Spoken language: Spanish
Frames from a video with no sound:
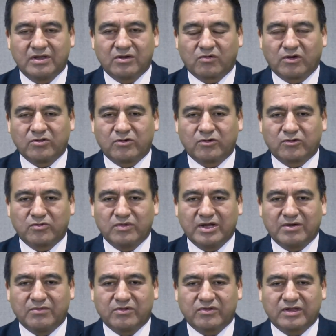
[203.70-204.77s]
Cuando nosotros
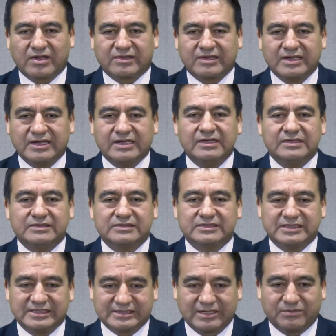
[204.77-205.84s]
miramos así,
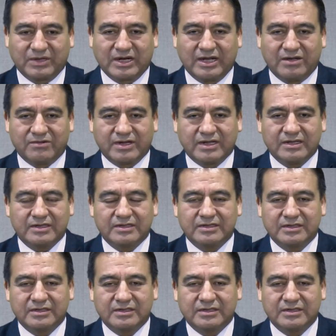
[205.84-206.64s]
esa palabra